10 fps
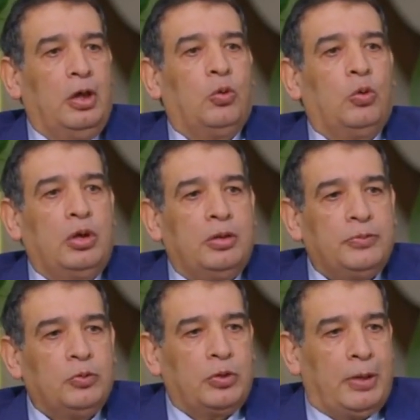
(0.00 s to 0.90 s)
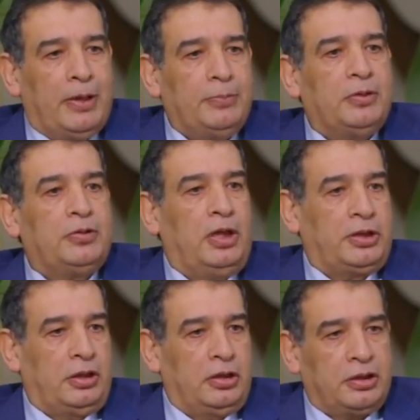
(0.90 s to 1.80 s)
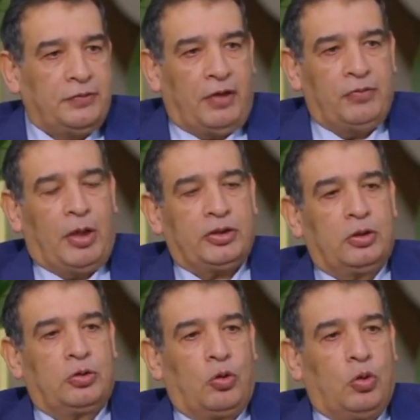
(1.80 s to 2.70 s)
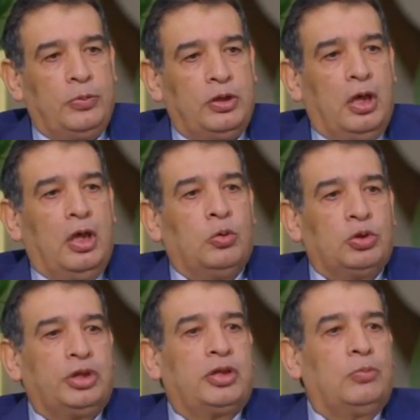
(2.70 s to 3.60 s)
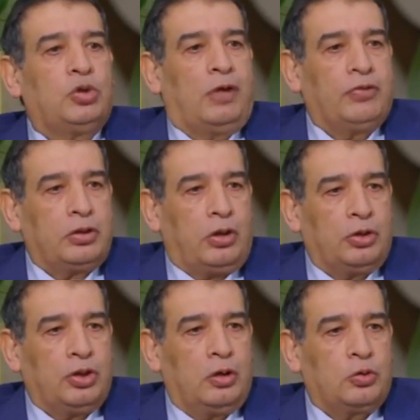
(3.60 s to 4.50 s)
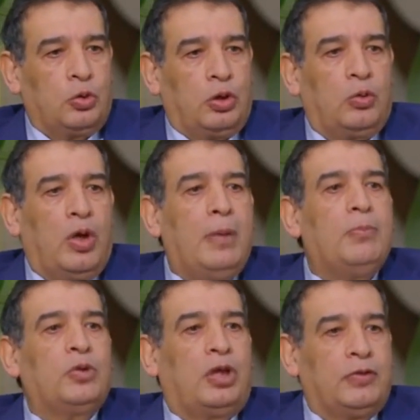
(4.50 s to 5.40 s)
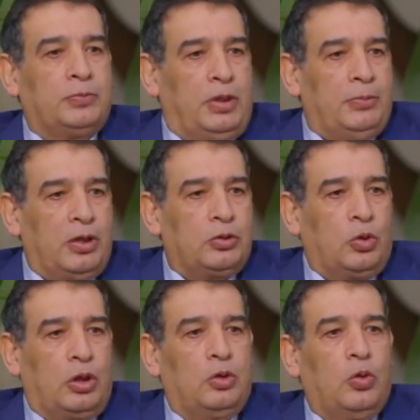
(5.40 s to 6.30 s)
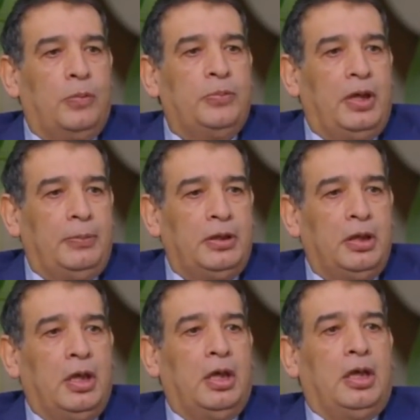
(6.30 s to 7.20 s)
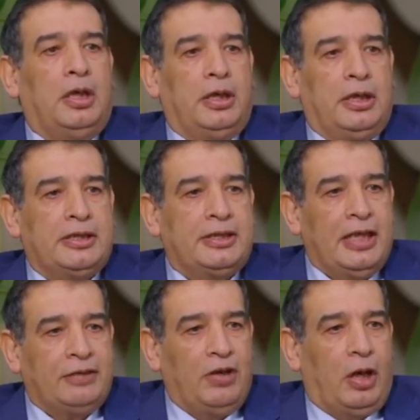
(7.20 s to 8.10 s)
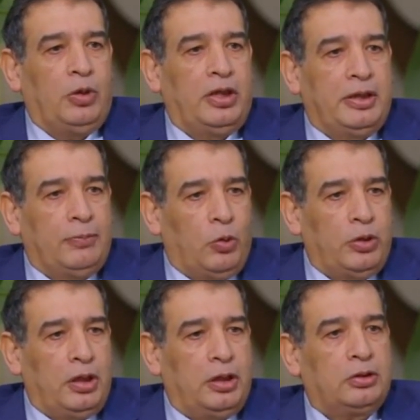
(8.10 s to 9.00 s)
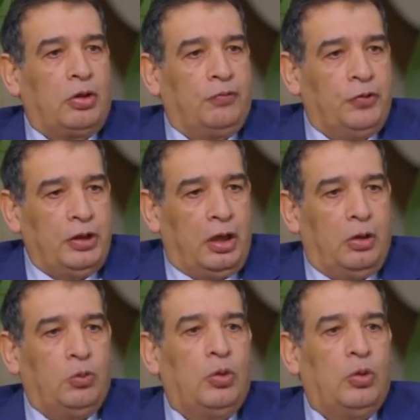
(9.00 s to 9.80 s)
وكمان بيحصل ارتفاع في معدل التراكمي وتحصل المضاعفات الخطيره للسكر واهم مضاعفات بيعملها السكر ان هو بيعمل آه، انسداد في الاوعيه الدمويه الطرفيه